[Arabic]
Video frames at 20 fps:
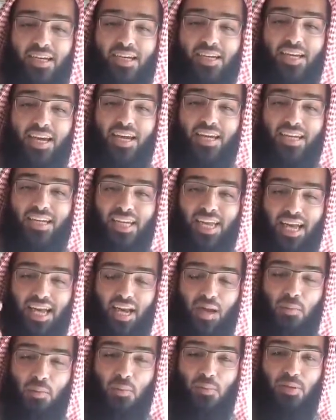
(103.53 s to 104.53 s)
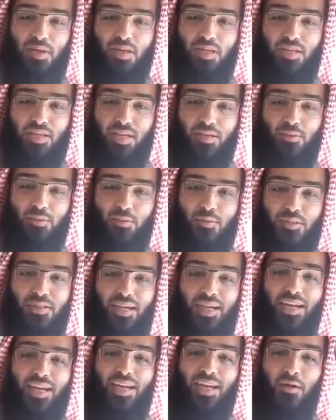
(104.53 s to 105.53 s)
لأنها مبنية
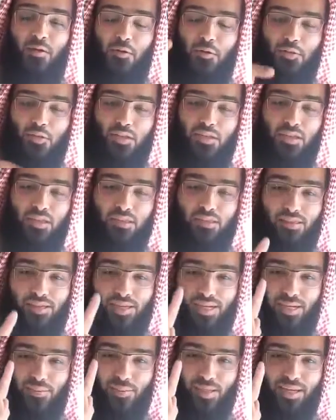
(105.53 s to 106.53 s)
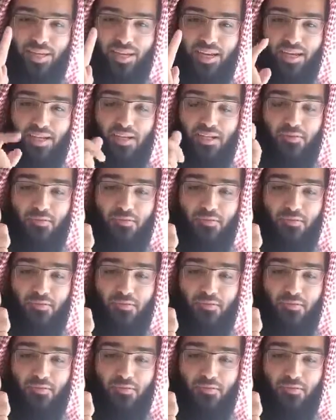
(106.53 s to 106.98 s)
على حسن الظن بالله